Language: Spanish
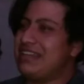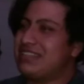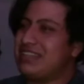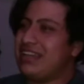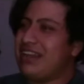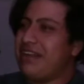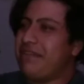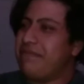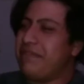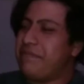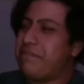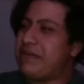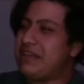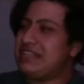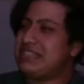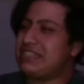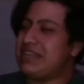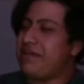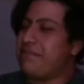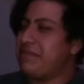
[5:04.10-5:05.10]
ese era mi
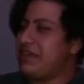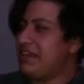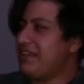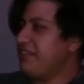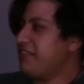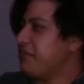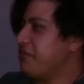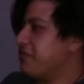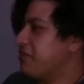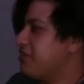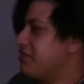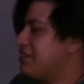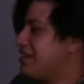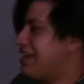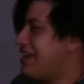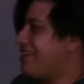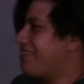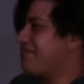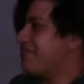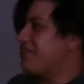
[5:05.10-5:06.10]
pensamiento, o
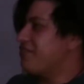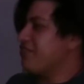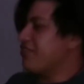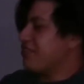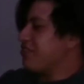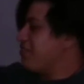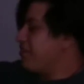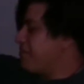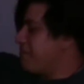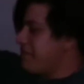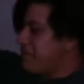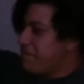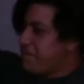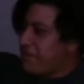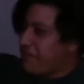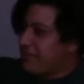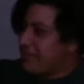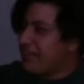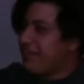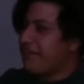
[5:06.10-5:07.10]
sea, no me
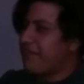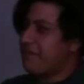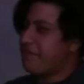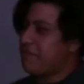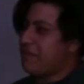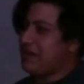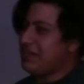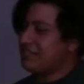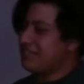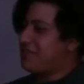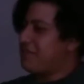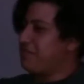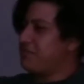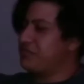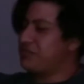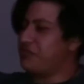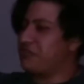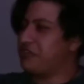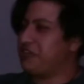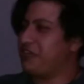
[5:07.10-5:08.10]
importaba más
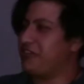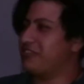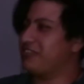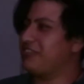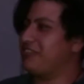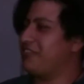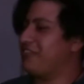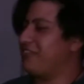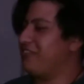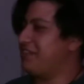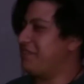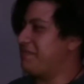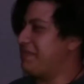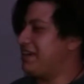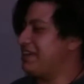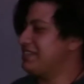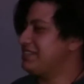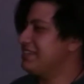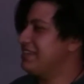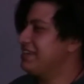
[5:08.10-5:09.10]
cómo surgió todo lo
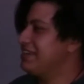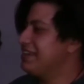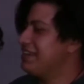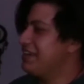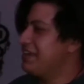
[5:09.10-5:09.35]
demás.